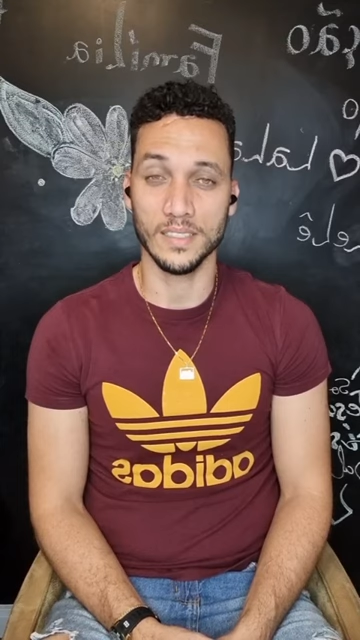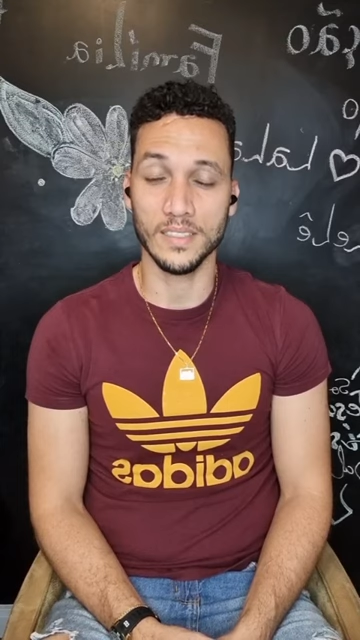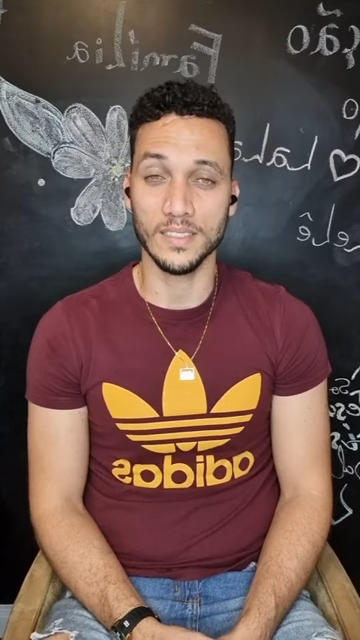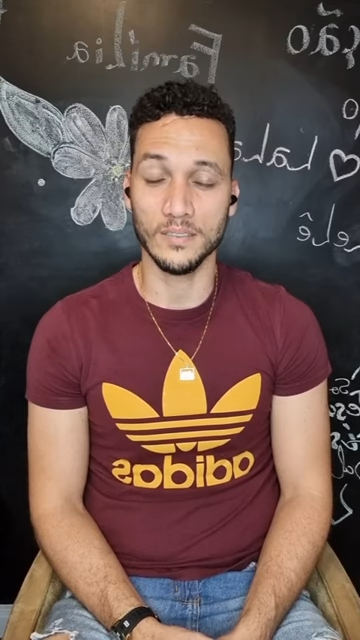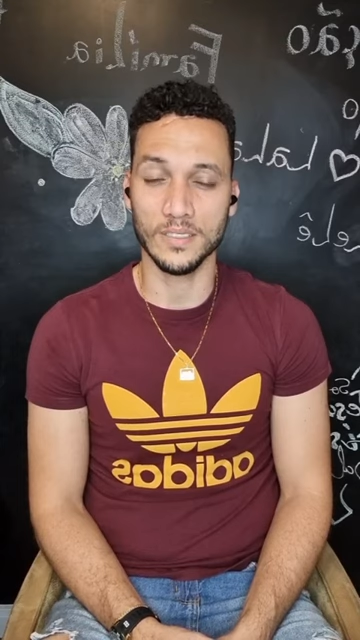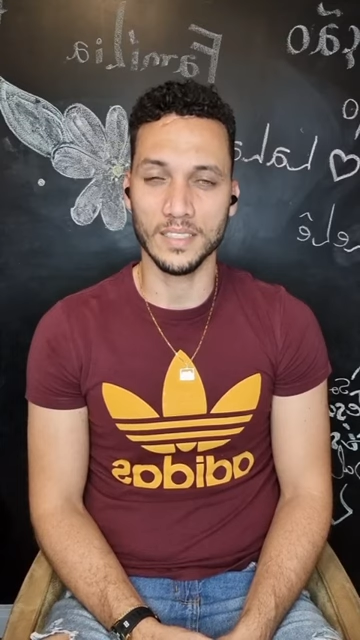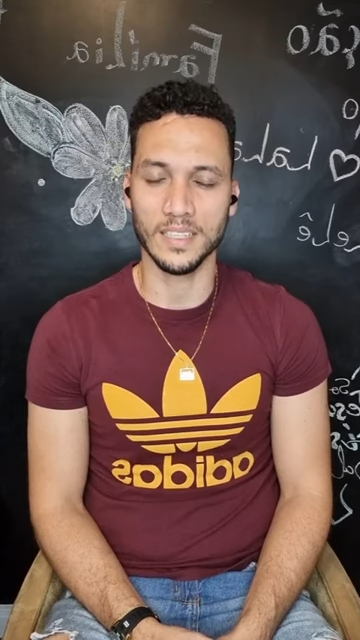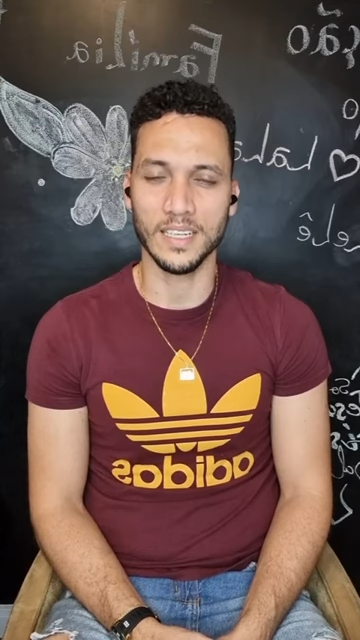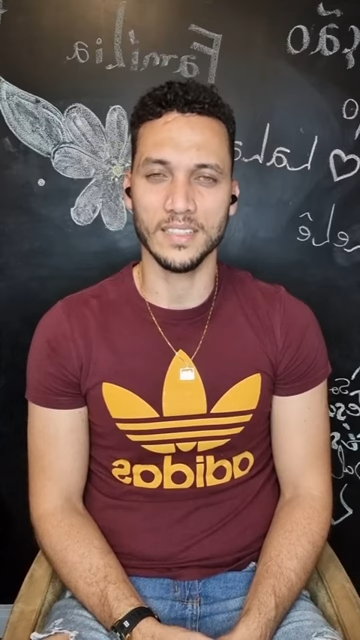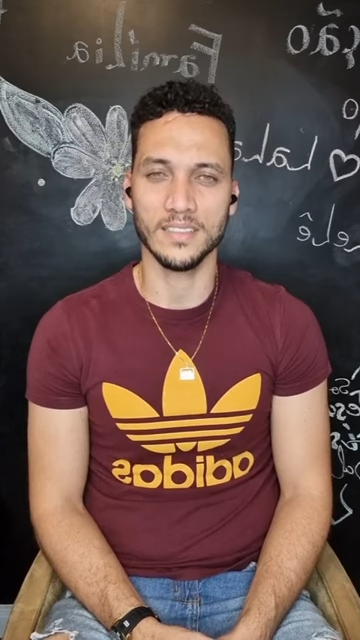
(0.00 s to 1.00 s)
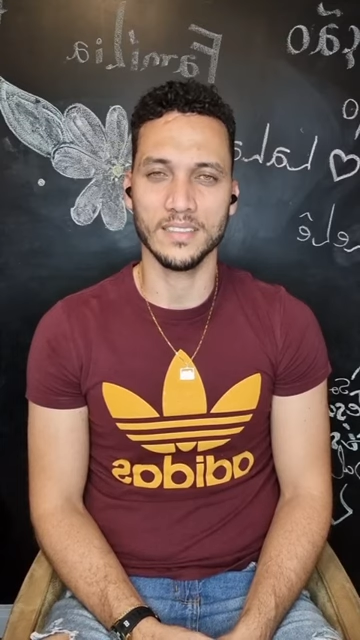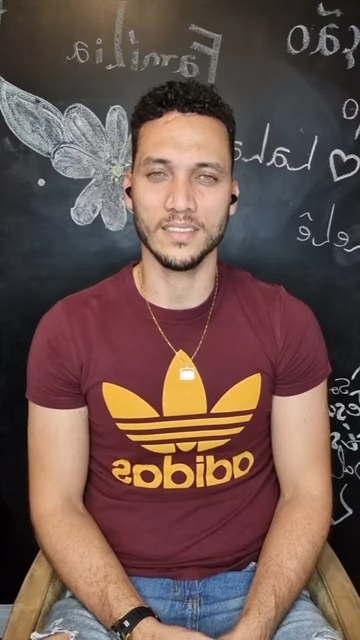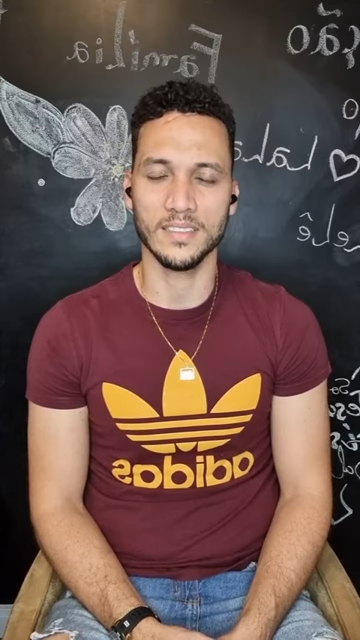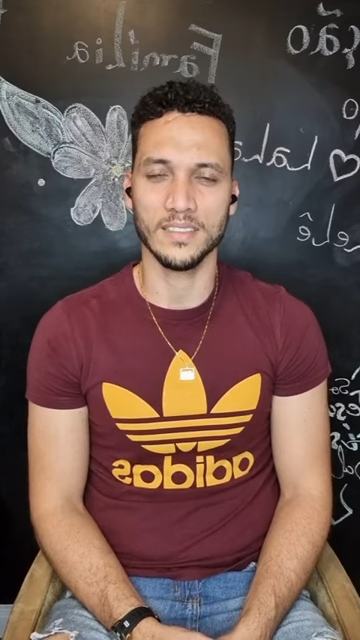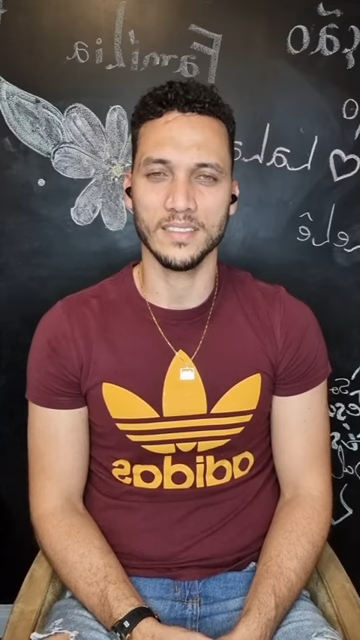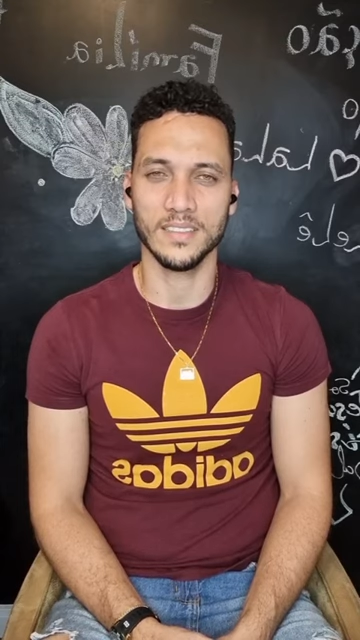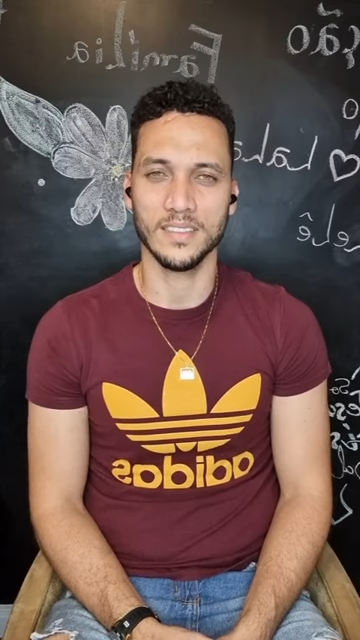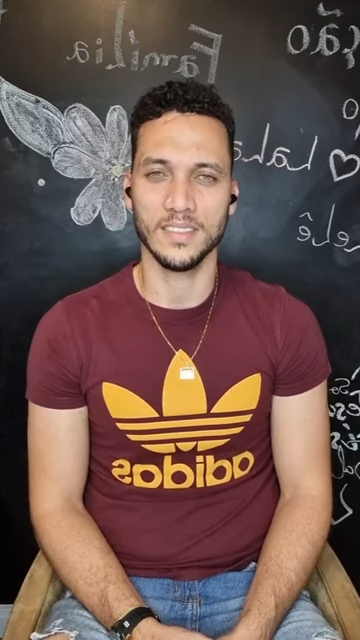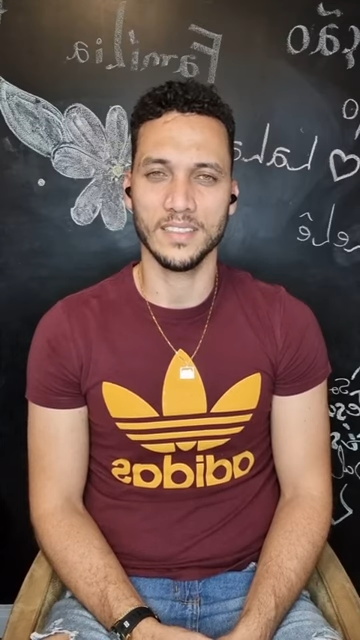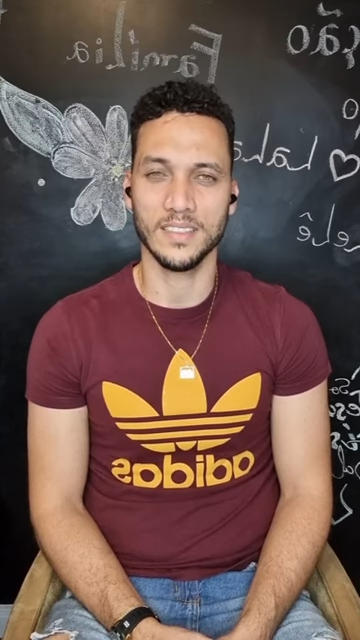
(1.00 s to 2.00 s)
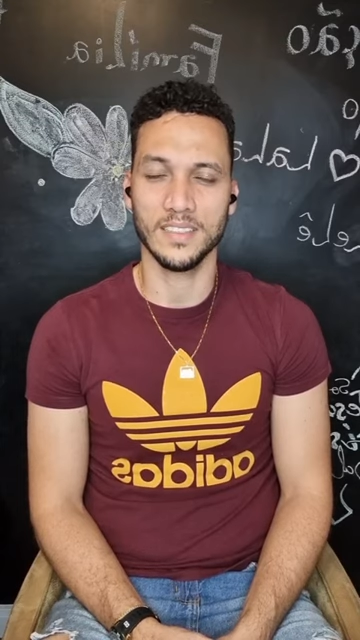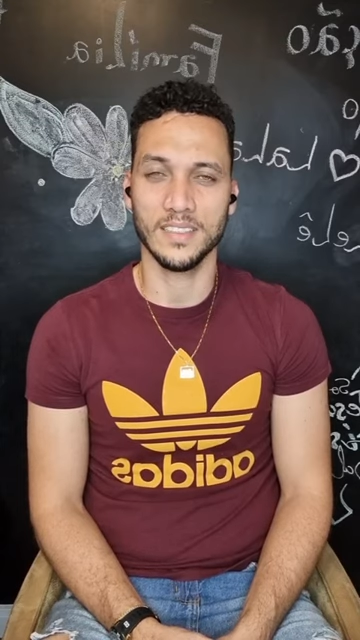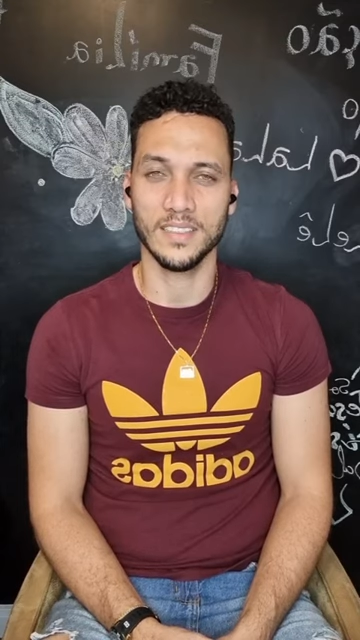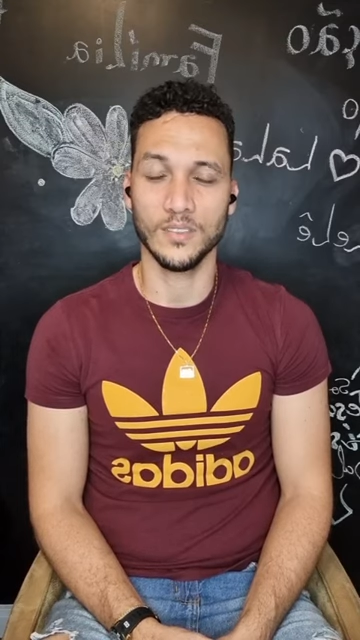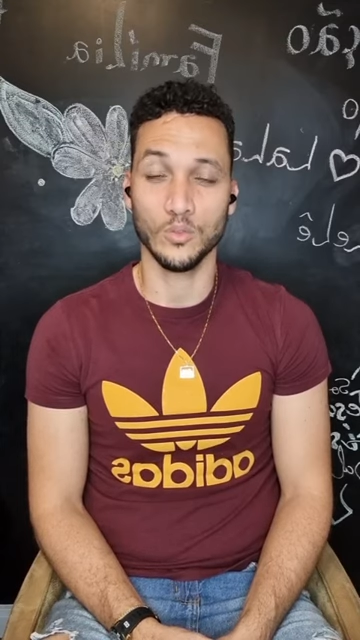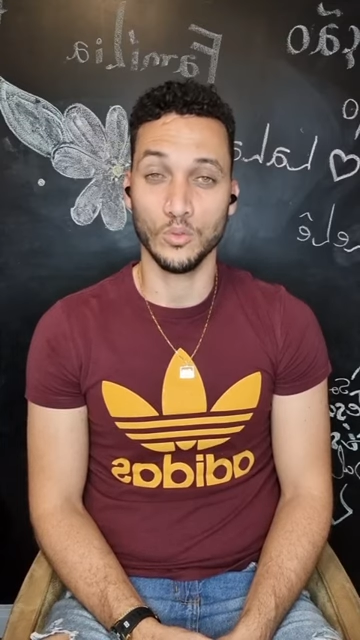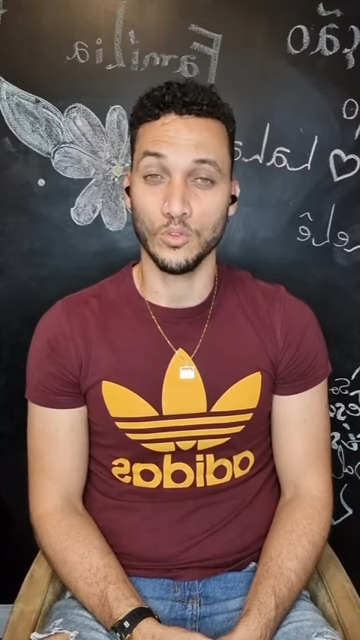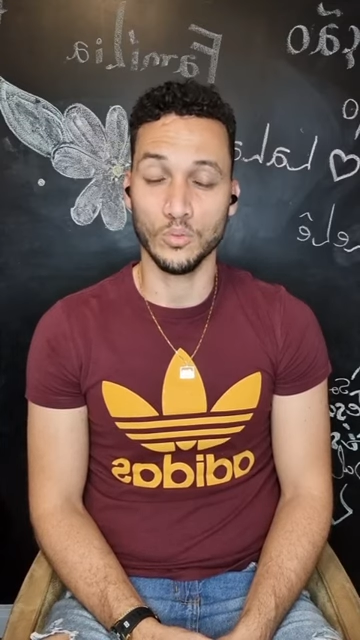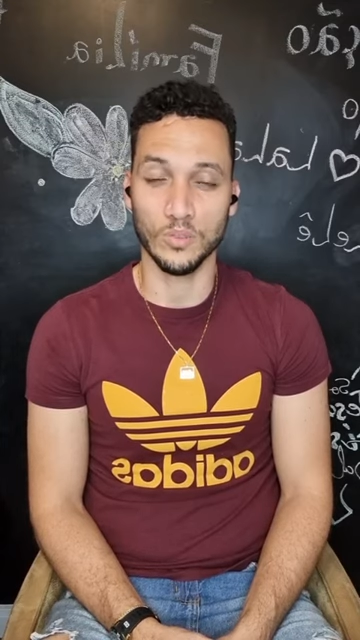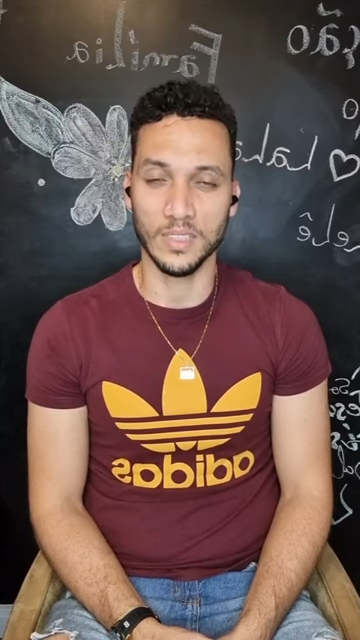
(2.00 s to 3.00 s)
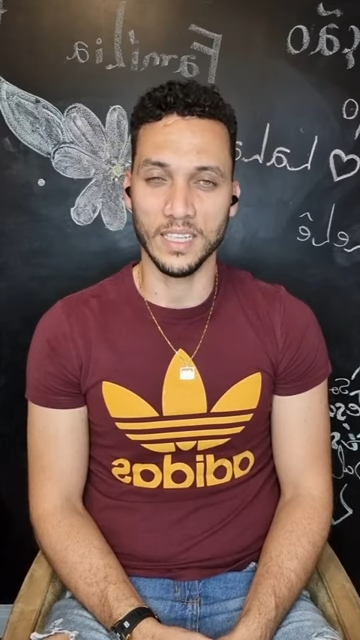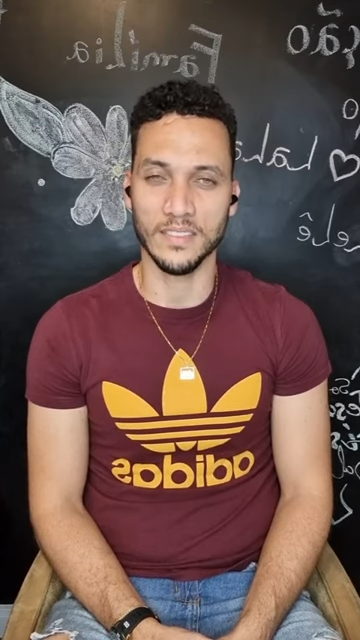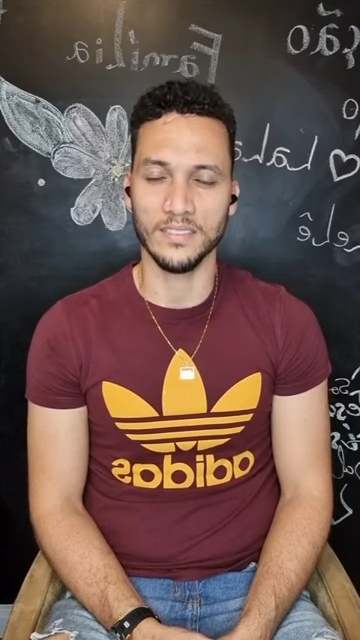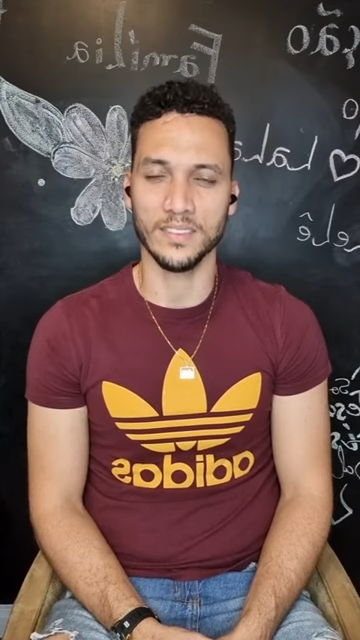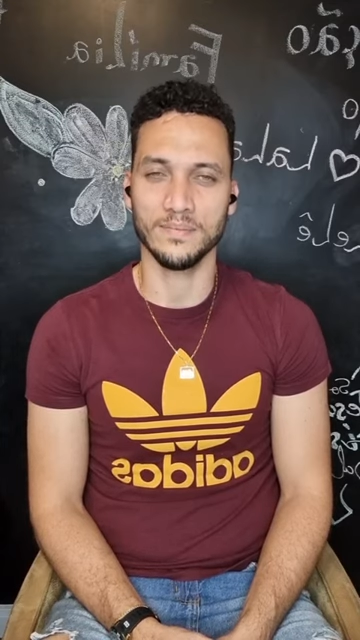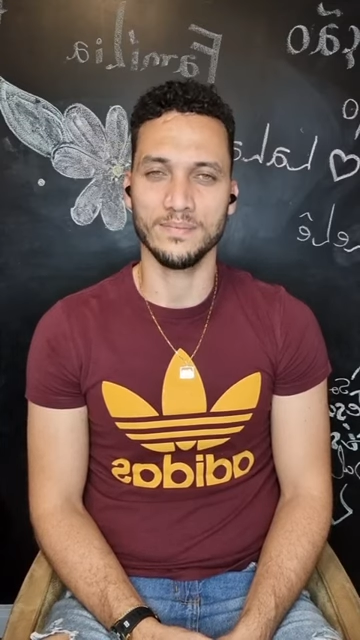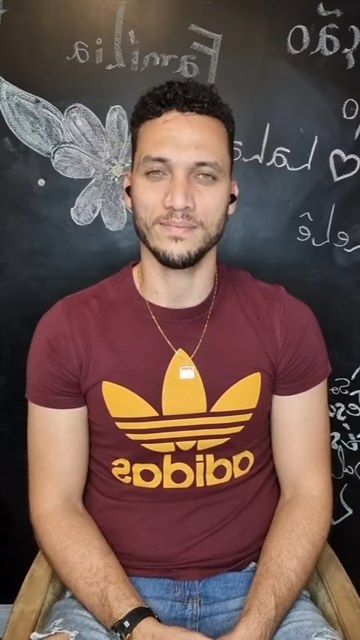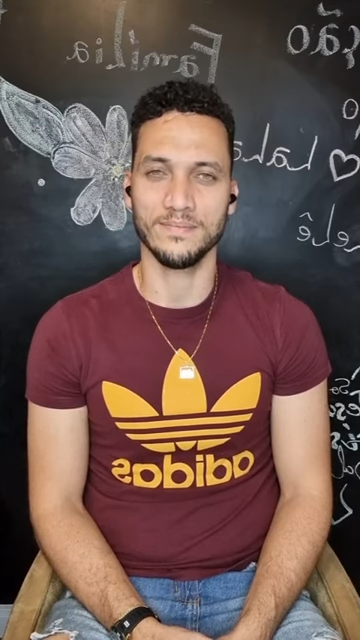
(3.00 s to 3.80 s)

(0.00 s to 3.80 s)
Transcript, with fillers: há seis anos atrás, tudo mudava.